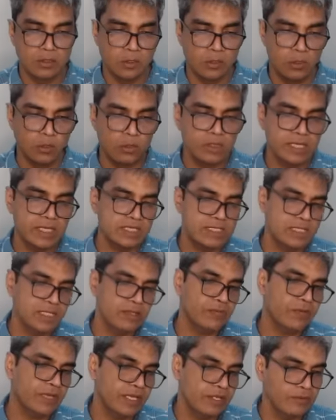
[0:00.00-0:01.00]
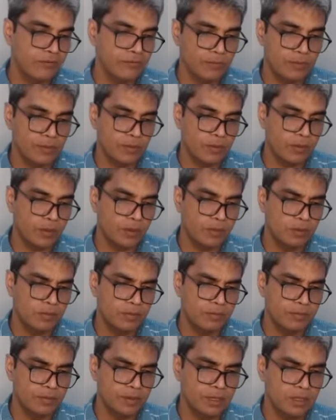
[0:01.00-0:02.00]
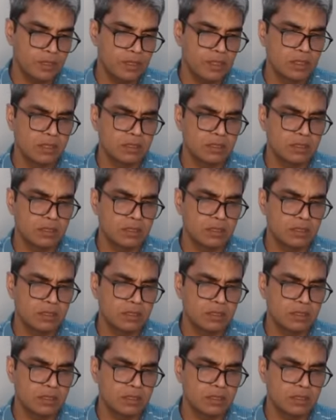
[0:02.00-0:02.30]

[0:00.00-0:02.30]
रुक टेक सी फाइव पॉन पर